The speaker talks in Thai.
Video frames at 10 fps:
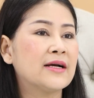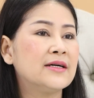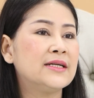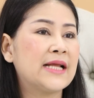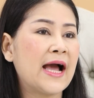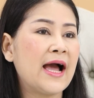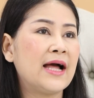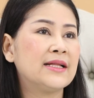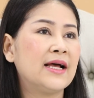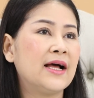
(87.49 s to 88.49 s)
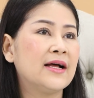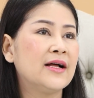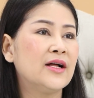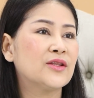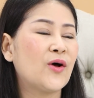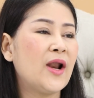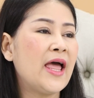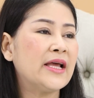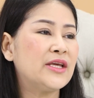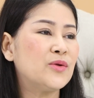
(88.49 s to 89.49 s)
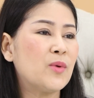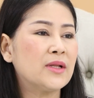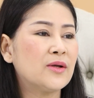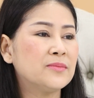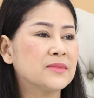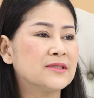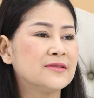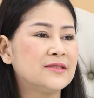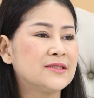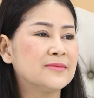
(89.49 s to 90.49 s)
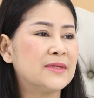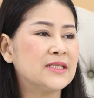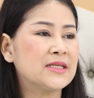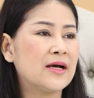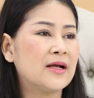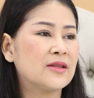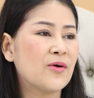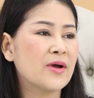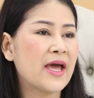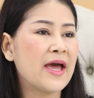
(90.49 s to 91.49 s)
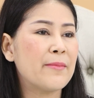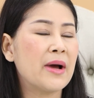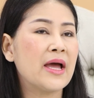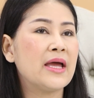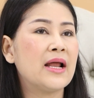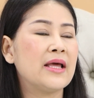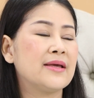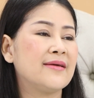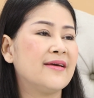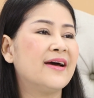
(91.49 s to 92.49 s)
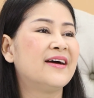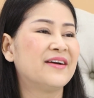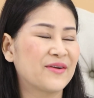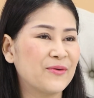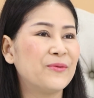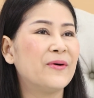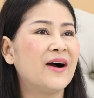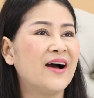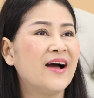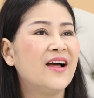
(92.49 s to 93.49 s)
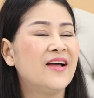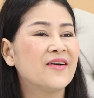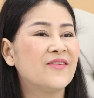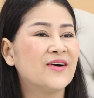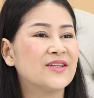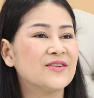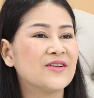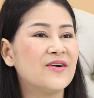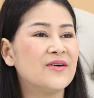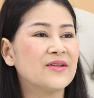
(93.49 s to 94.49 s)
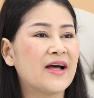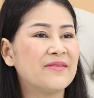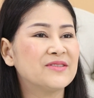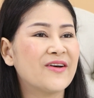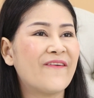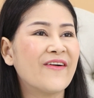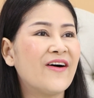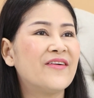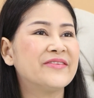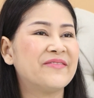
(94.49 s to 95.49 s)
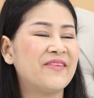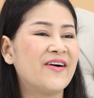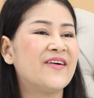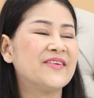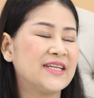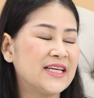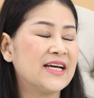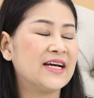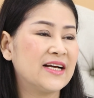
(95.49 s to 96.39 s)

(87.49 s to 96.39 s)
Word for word: เกินคาดค่ะตอนแรกคิดว่าต้องอมันจะต้องแก้ไหมอะไรอย่างเงี้ยกลัวกลัวต้องทำสองรอบสารอบอะไรเงี้ย